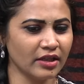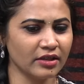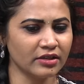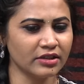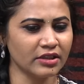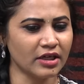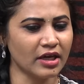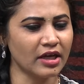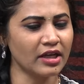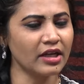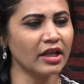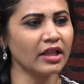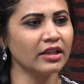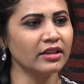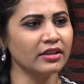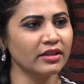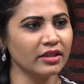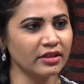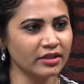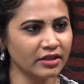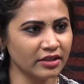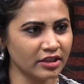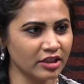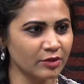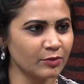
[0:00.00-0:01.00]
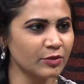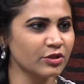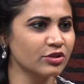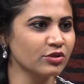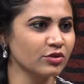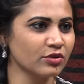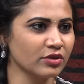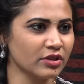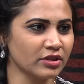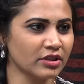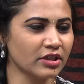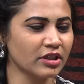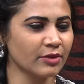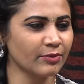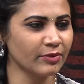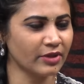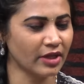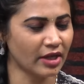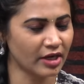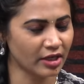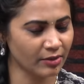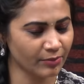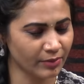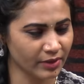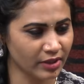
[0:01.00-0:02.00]
చాలా అందంగా నిర్మించుకున్న తన
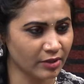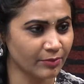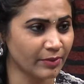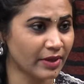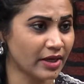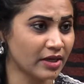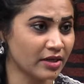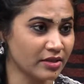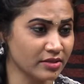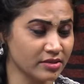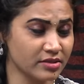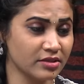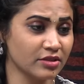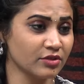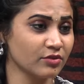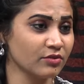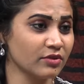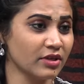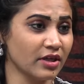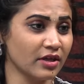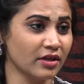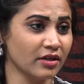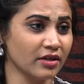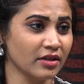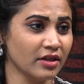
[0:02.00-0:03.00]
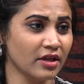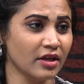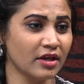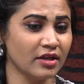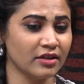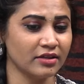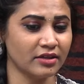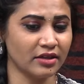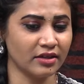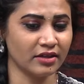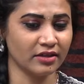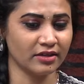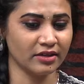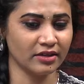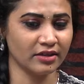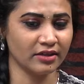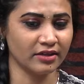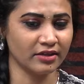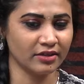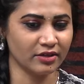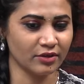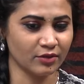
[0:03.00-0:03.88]
తాడేపల్లి ప్యాలెస్ని కూడా తన అంటే